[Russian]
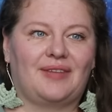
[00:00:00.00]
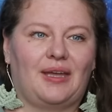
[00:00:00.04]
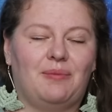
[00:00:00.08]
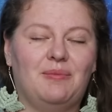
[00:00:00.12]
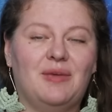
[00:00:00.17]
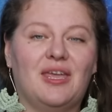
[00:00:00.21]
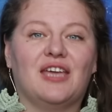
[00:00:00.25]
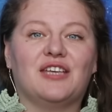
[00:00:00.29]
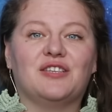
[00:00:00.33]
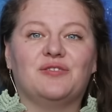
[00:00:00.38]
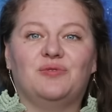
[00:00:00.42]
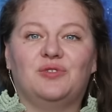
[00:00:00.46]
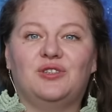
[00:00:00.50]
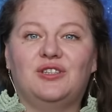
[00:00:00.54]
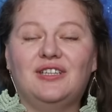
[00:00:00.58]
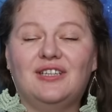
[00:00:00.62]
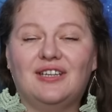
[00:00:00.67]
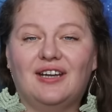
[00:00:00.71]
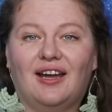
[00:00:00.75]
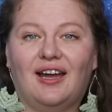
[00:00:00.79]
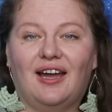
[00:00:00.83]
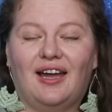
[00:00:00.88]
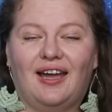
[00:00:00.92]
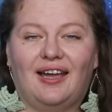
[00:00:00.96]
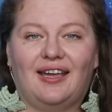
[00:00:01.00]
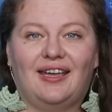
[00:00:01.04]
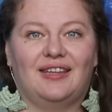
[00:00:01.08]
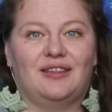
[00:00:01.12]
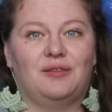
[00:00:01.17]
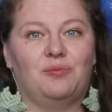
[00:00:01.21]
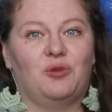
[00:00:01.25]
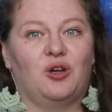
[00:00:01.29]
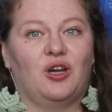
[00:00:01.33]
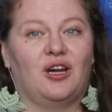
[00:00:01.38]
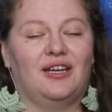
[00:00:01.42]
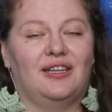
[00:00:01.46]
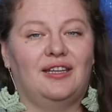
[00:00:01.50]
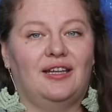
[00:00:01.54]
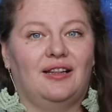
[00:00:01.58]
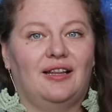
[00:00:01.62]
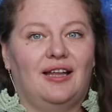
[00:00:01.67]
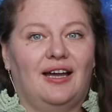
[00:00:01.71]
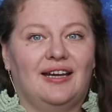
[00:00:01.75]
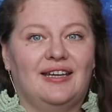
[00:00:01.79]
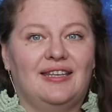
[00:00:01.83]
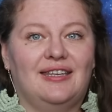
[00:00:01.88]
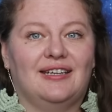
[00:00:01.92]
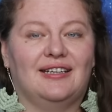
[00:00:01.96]
Меня зовут Ира, а это мой канал
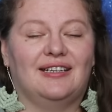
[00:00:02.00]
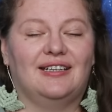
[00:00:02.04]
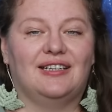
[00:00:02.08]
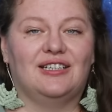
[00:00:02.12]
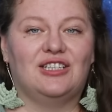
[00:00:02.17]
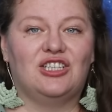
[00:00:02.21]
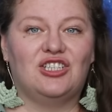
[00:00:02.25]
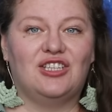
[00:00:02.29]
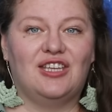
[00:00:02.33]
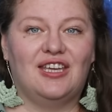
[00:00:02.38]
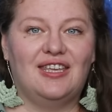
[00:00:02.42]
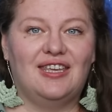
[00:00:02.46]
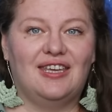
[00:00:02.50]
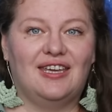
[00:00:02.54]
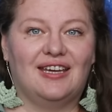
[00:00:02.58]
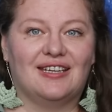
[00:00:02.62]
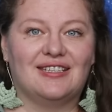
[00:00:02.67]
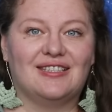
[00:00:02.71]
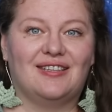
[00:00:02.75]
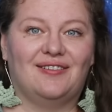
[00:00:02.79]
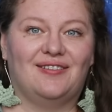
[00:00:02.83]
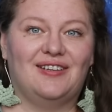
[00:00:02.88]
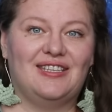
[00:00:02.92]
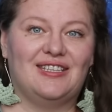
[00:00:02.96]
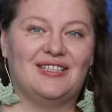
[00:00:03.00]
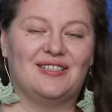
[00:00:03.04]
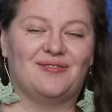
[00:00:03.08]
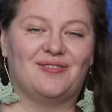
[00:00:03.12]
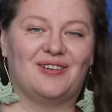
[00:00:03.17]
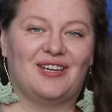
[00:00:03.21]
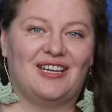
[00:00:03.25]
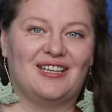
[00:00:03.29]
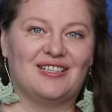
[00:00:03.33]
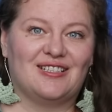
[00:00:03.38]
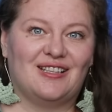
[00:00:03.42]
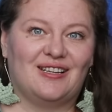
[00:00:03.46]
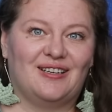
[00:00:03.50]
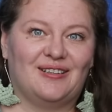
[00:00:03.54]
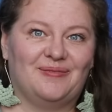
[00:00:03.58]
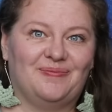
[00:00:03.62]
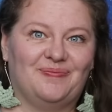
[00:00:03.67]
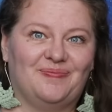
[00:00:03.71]
о книгах и чтении. Оставайтесь в креслах.